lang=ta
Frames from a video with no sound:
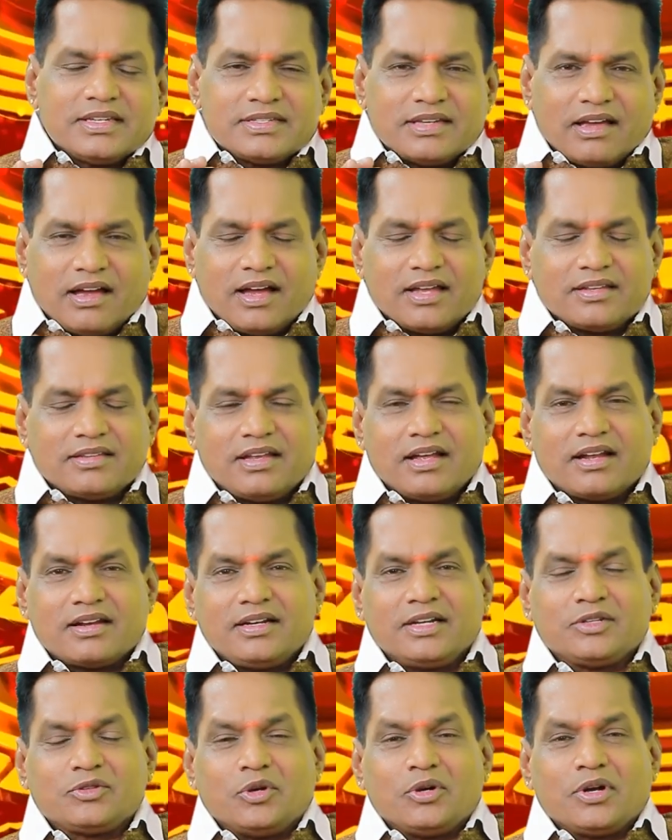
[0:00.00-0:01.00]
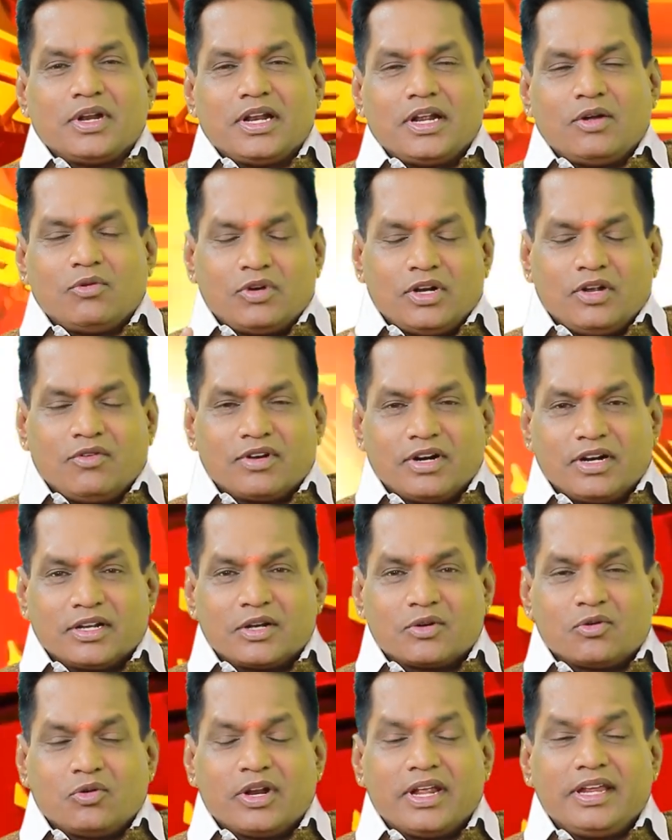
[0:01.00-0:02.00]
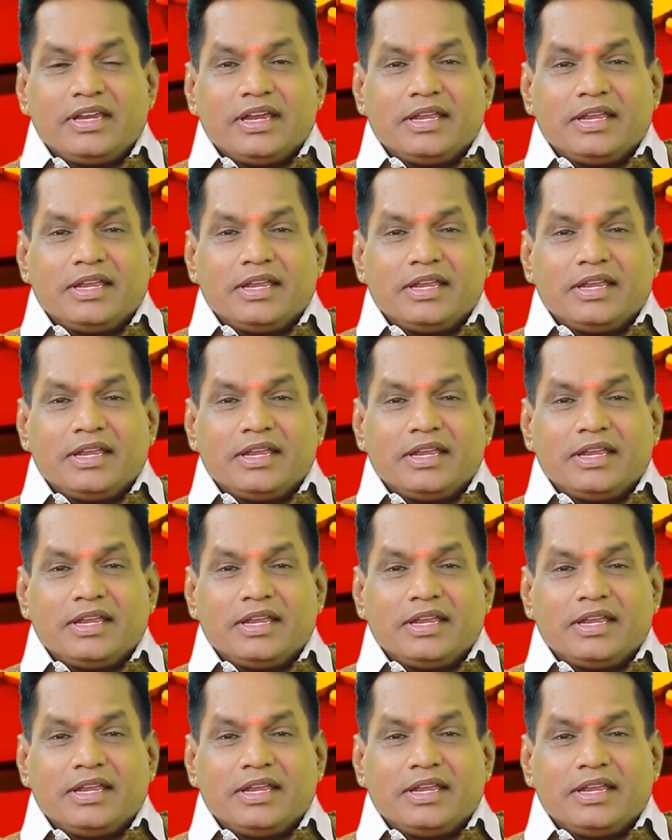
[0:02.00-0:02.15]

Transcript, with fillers: சாதாரண தொண்டனாக உள்ளவங்களுக்கு கூட